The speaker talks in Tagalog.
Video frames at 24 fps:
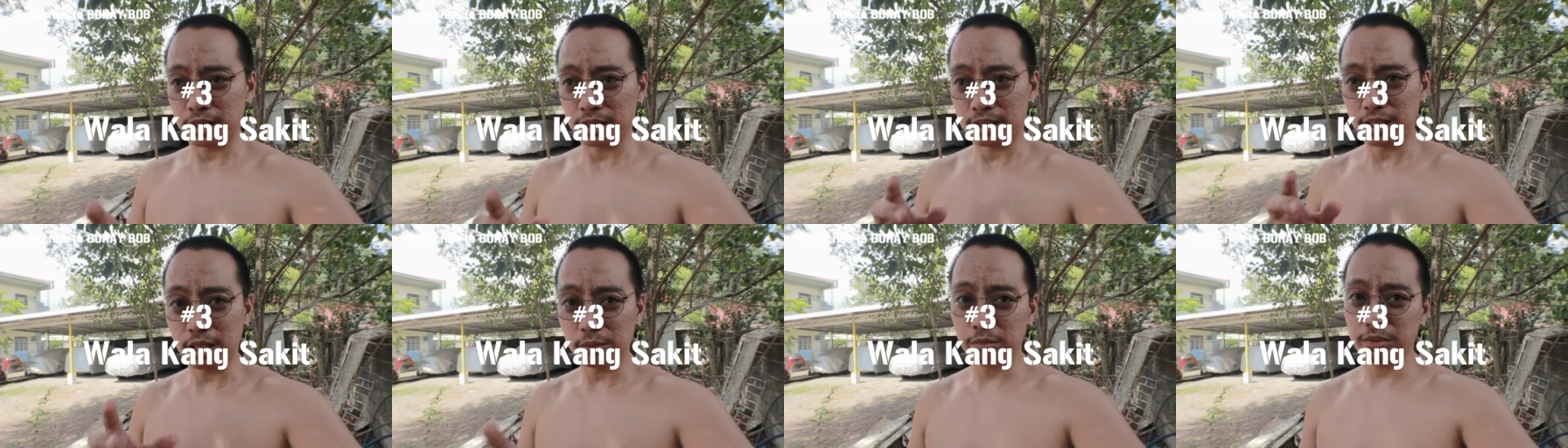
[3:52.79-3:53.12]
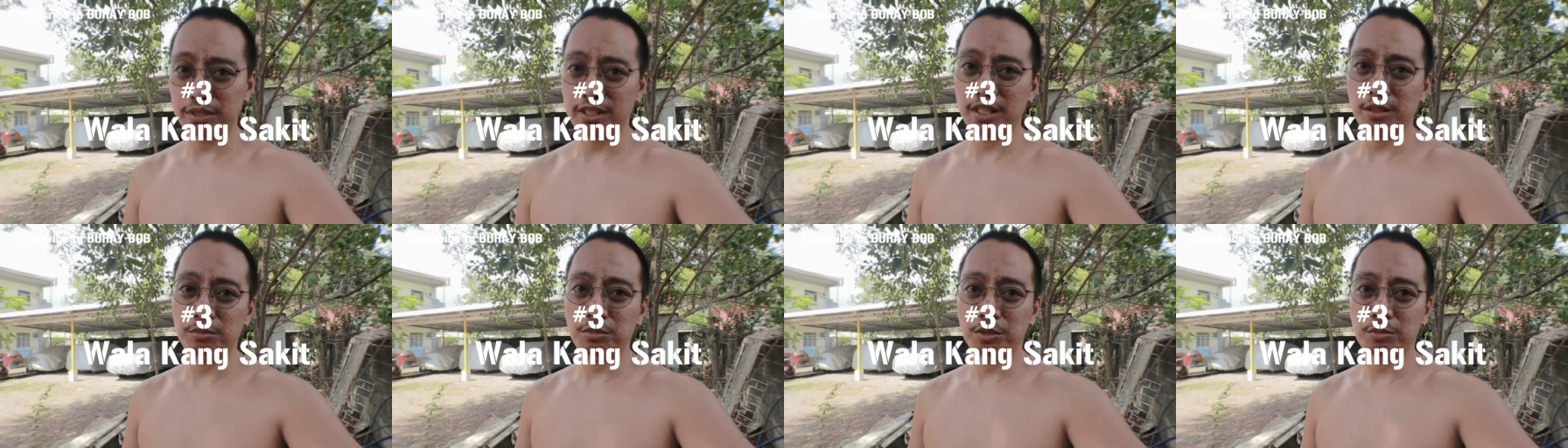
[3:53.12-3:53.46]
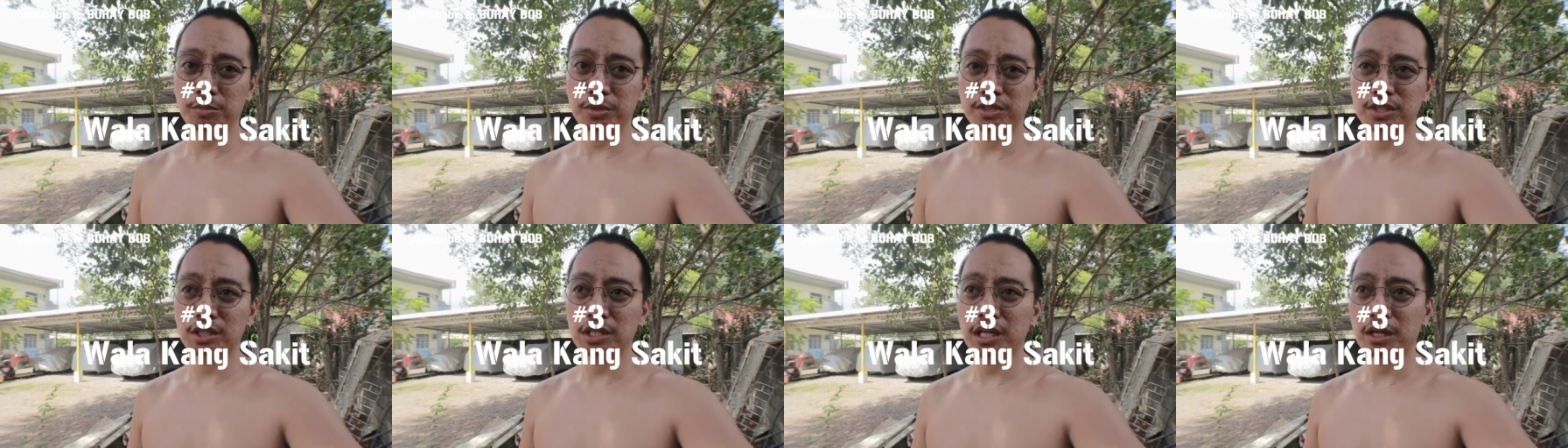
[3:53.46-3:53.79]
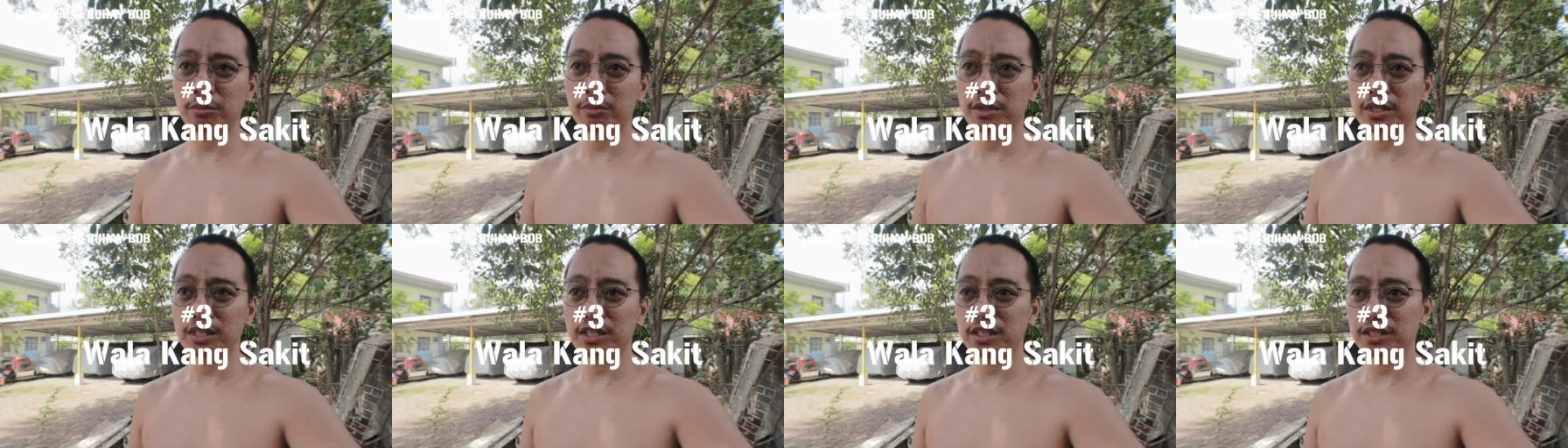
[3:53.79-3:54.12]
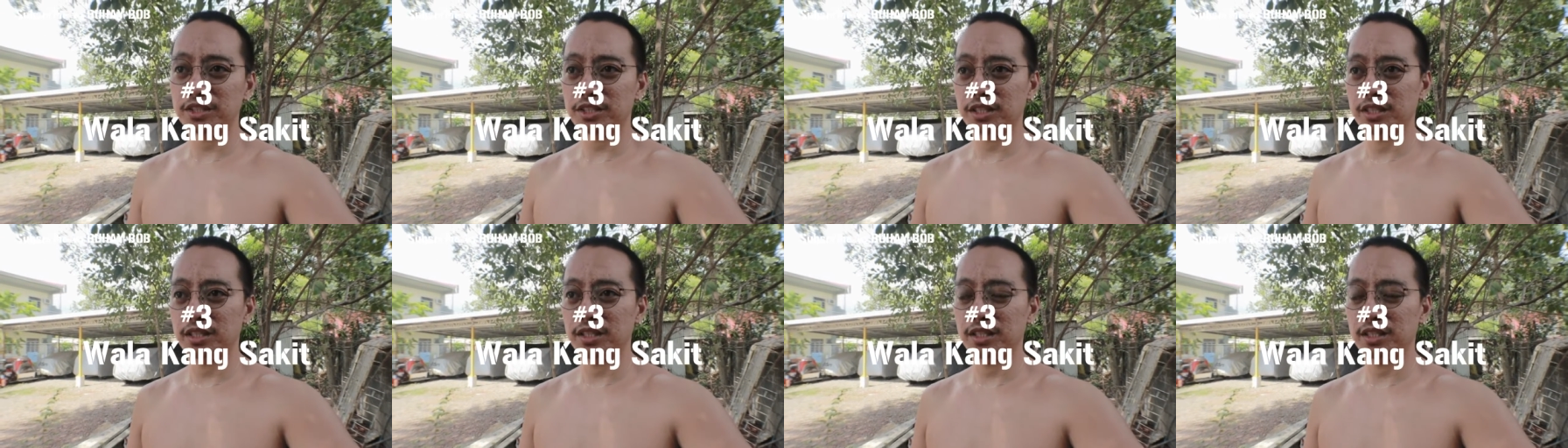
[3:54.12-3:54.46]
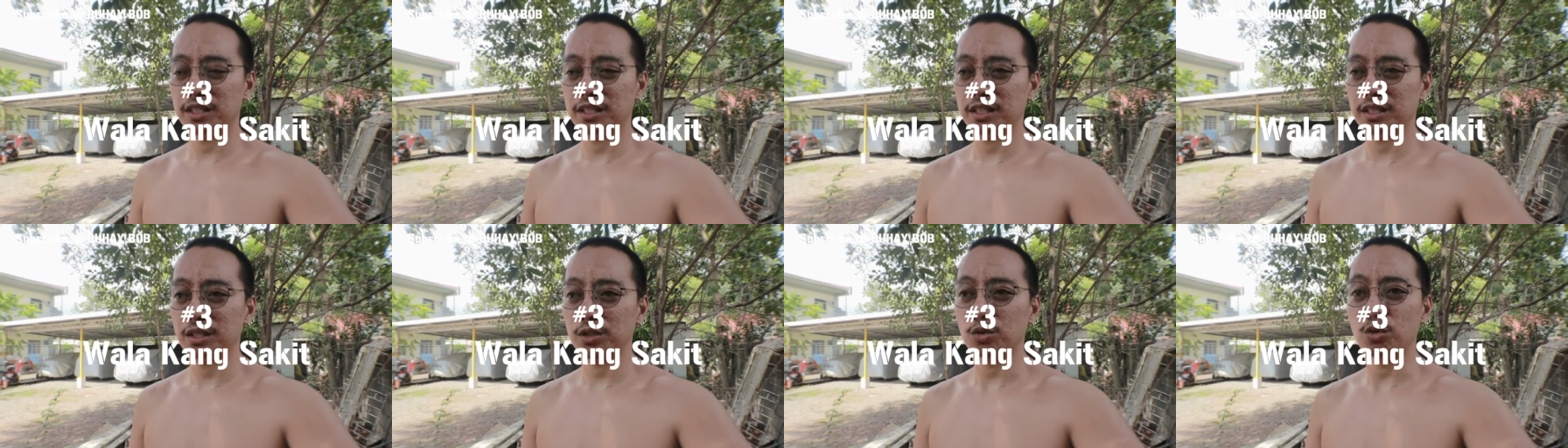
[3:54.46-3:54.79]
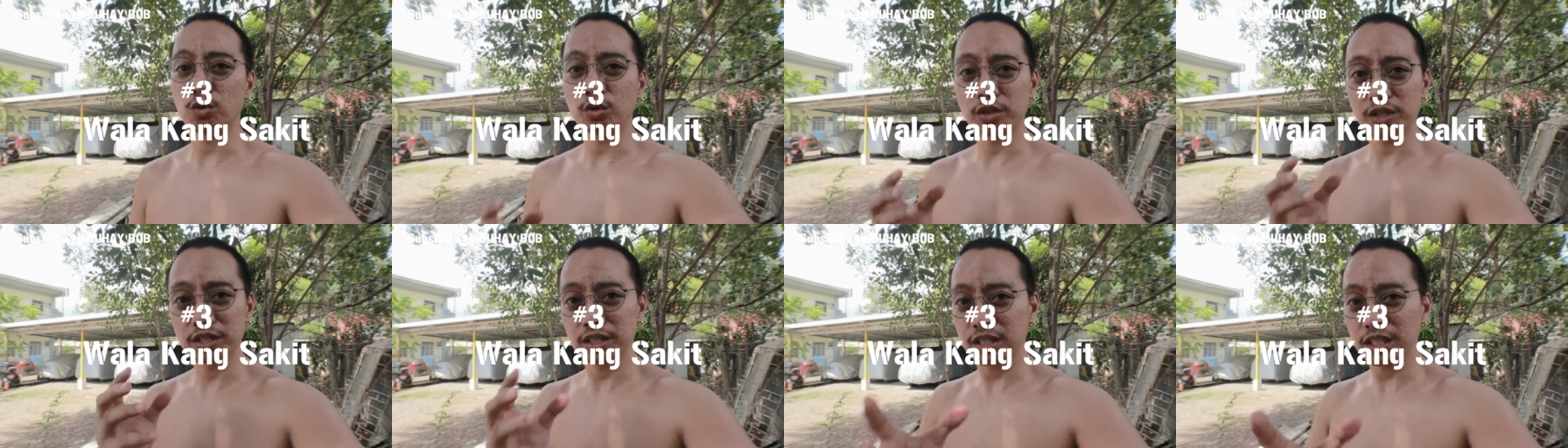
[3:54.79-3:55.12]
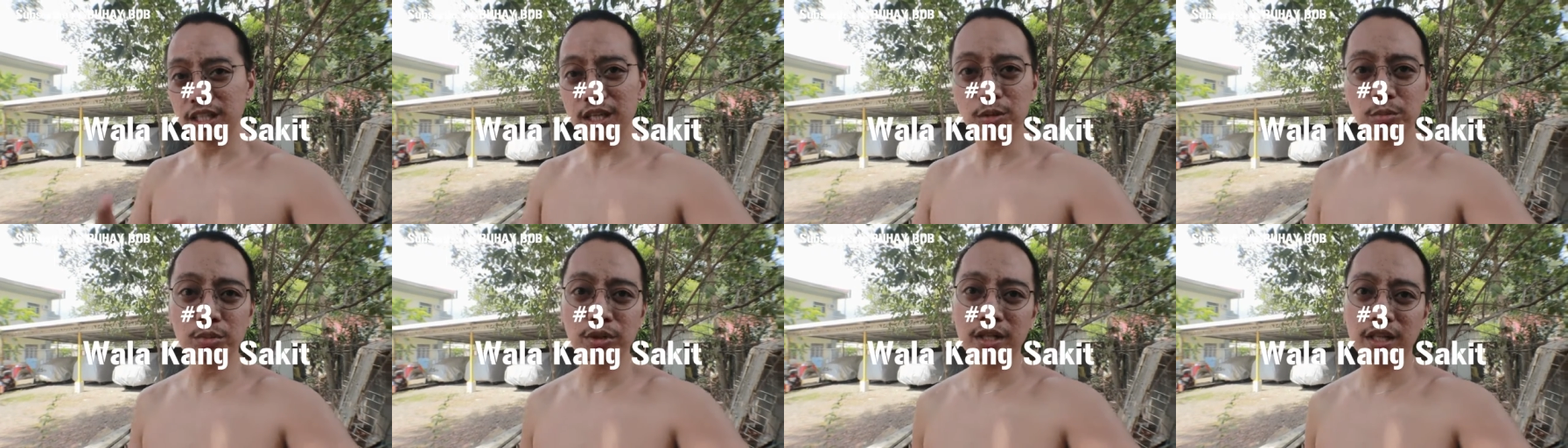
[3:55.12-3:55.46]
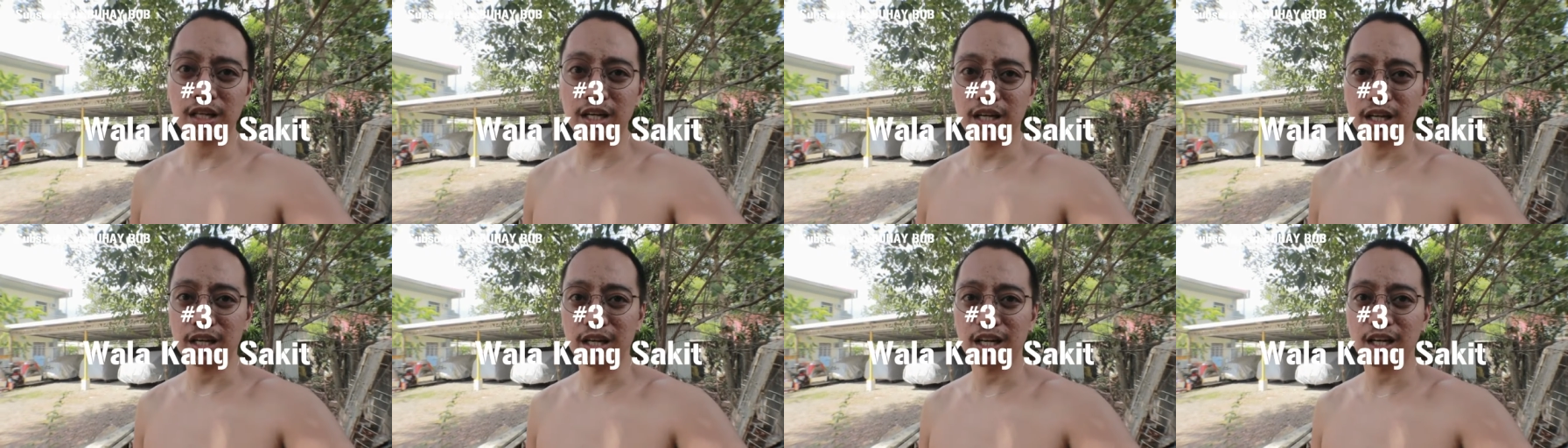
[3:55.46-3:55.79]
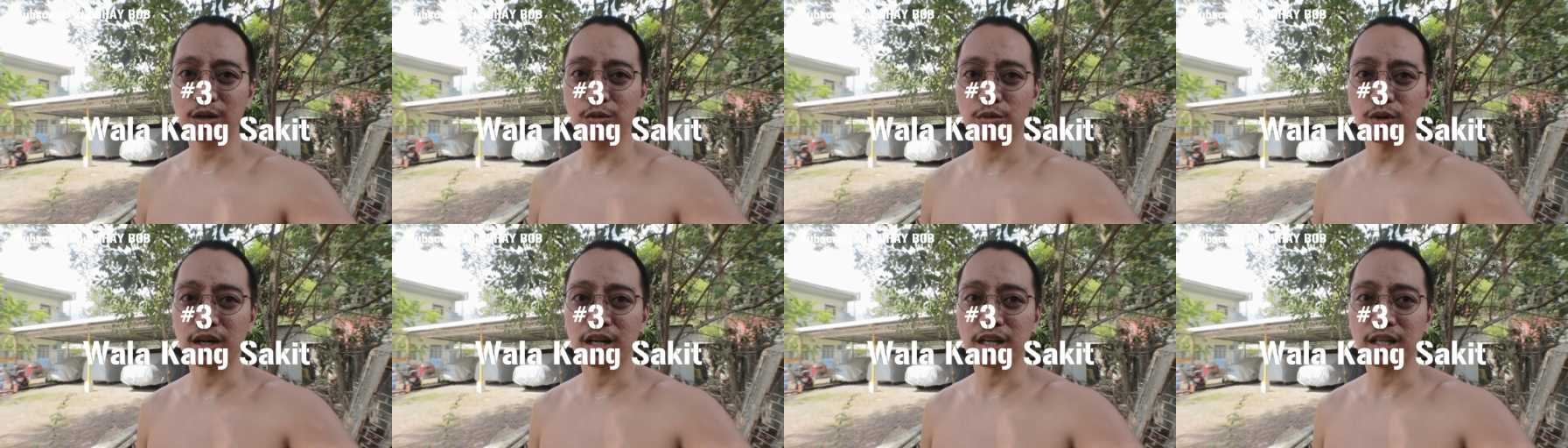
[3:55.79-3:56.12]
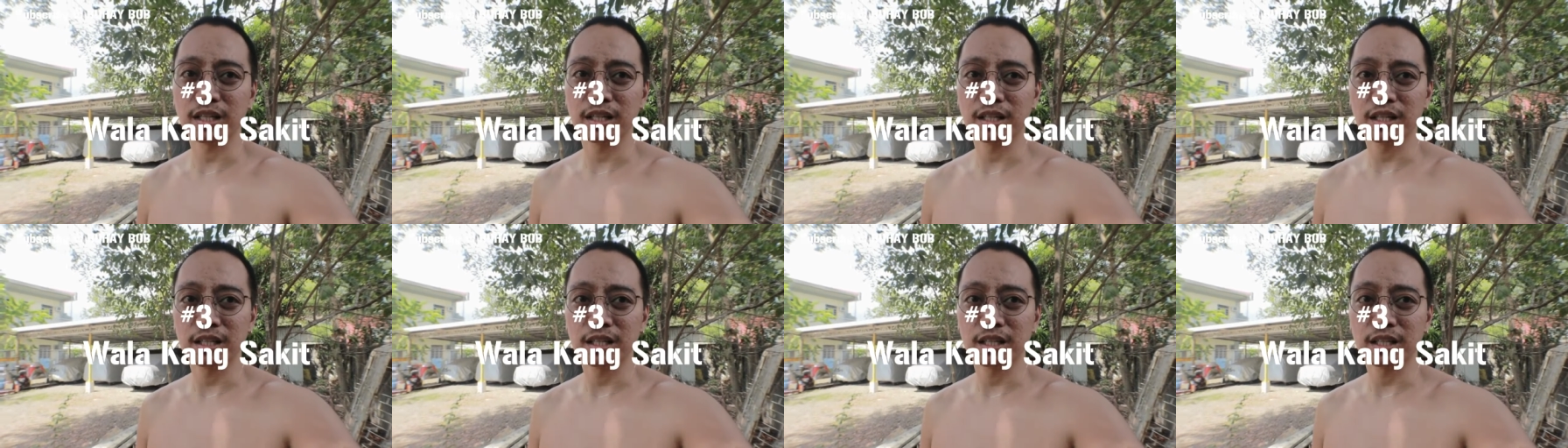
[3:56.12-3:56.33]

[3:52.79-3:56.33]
dapat tayo magpasalamat kasi kung hindi ka pa nahahawa